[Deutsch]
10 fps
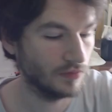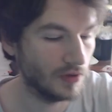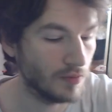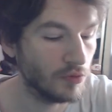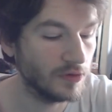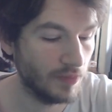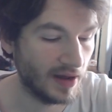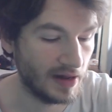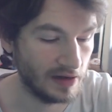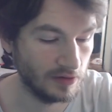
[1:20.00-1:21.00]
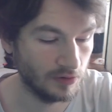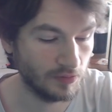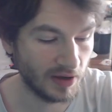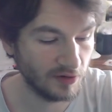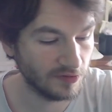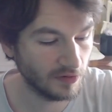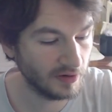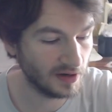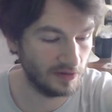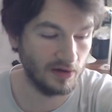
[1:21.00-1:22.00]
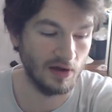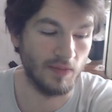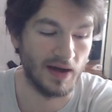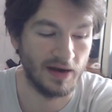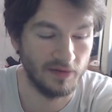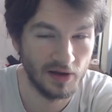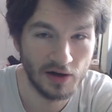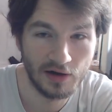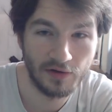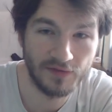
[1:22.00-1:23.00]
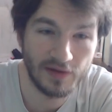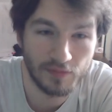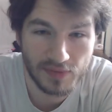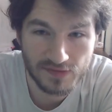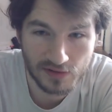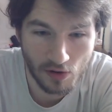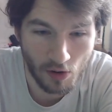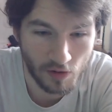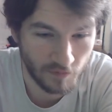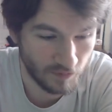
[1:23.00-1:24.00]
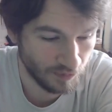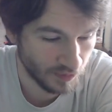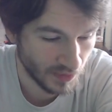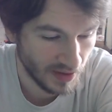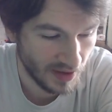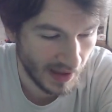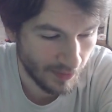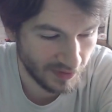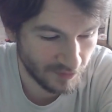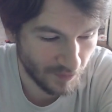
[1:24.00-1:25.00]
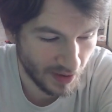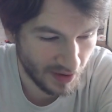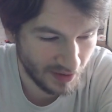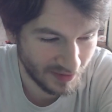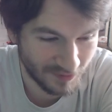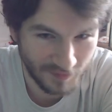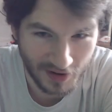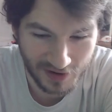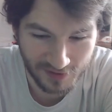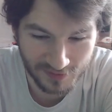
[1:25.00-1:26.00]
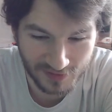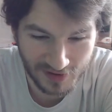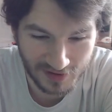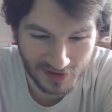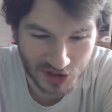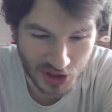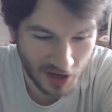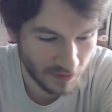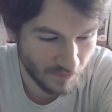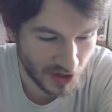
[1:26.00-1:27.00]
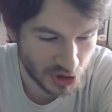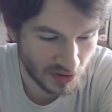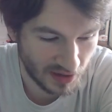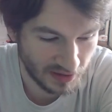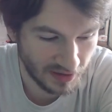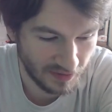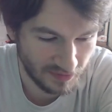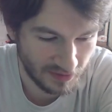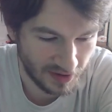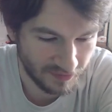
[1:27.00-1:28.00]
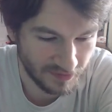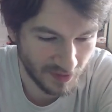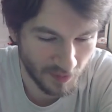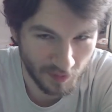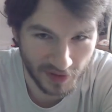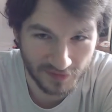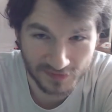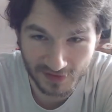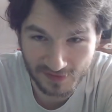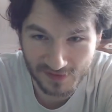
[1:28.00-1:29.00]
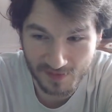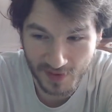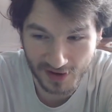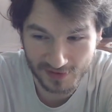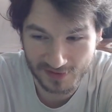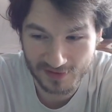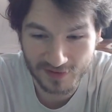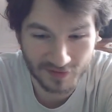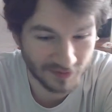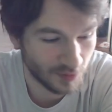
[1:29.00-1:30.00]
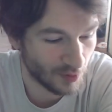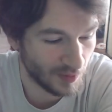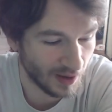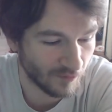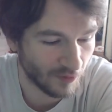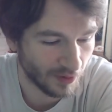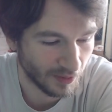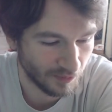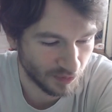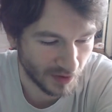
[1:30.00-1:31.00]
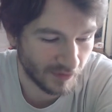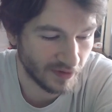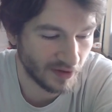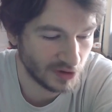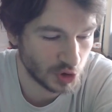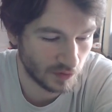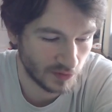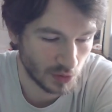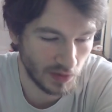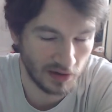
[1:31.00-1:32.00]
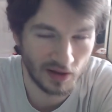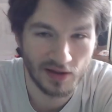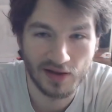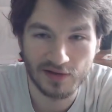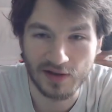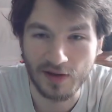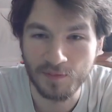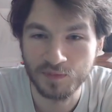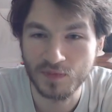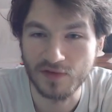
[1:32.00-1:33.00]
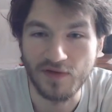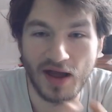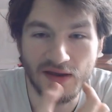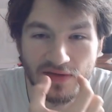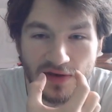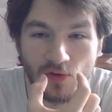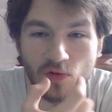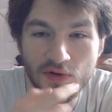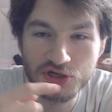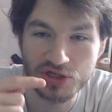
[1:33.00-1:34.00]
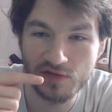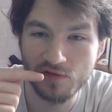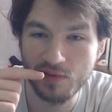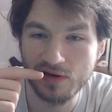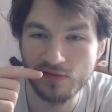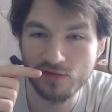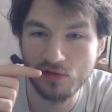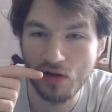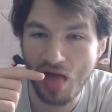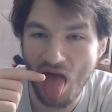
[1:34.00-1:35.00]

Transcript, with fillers: im Mund behalten und meine Zunge da drin gebadet. Und es hat ein bisschen geholfen. Aber das war, das war, also der, der Schaden war schon angerichtet, als ich es als richtig gemerkt hatte, dass es ein Problem wurde. Da war es eigentlich schon zu spät. Da war eigentlich die obere Schicht von meiner Zunge,